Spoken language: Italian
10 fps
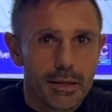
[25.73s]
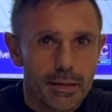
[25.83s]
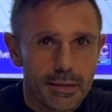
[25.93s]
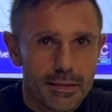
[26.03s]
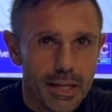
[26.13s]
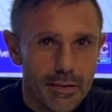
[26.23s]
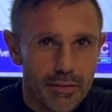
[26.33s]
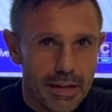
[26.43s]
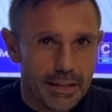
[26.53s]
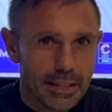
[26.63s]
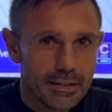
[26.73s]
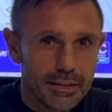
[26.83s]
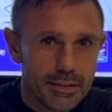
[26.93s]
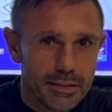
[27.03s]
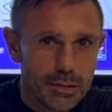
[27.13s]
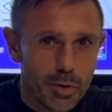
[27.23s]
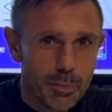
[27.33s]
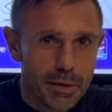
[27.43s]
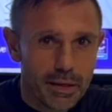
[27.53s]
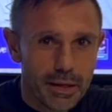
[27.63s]
Eh, serve tantissimo
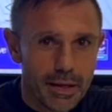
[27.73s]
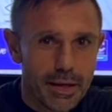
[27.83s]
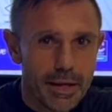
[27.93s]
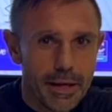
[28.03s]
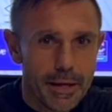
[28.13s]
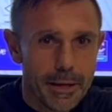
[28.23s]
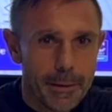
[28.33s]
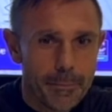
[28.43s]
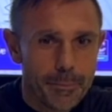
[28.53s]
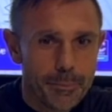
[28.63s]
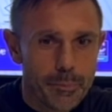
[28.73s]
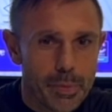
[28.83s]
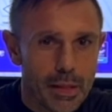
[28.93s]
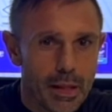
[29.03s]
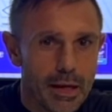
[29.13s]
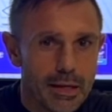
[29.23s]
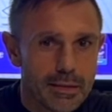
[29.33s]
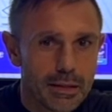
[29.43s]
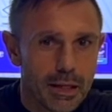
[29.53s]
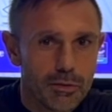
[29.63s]
perché mm, è
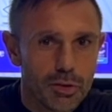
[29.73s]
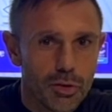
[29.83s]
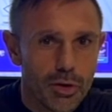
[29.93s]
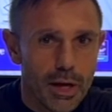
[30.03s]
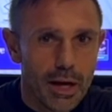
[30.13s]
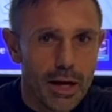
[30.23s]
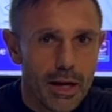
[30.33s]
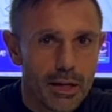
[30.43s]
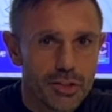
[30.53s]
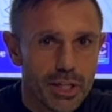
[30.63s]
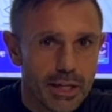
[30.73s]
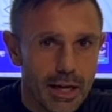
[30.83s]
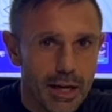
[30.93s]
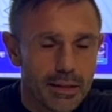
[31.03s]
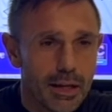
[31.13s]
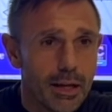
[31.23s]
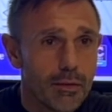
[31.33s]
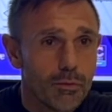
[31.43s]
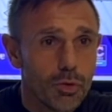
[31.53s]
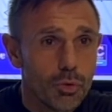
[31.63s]
stata una vittoria
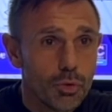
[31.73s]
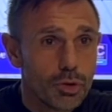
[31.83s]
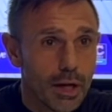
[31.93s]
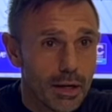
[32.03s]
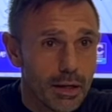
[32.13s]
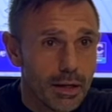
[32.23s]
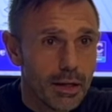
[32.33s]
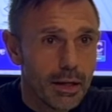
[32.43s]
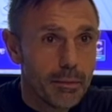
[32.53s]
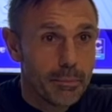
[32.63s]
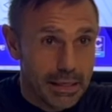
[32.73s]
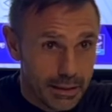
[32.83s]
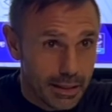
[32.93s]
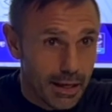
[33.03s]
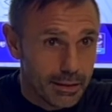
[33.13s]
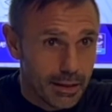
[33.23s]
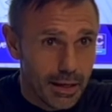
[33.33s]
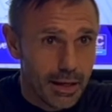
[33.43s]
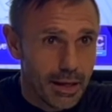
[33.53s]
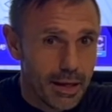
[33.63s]
cercata, voluta,
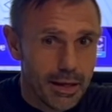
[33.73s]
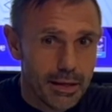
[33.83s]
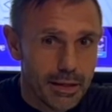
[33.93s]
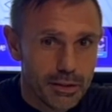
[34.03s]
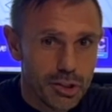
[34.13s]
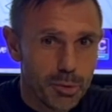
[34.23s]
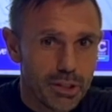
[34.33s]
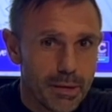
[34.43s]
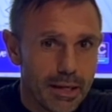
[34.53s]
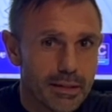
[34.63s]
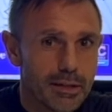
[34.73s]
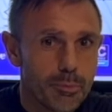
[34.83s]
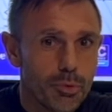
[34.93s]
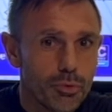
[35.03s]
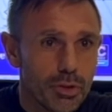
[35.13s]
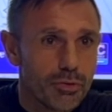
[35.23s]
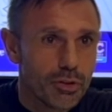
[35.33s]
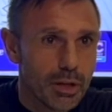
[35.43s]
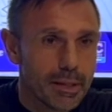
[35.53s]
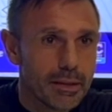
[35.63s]
meritata e ci portiamo a casa tre punti
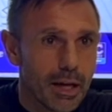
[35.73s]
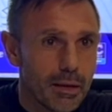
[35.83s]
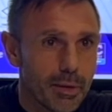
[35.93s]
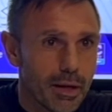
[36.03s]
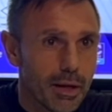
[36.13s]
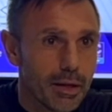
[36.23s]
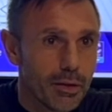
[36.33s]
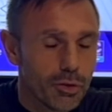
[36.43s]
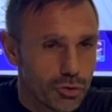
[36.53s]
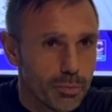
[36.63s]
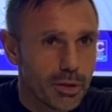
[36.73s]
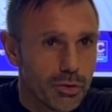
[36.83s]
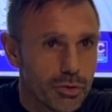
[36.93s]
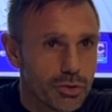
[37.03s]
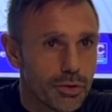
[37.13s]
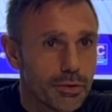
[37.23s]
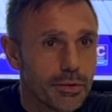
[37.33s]
fondamentali per il nostro percorso.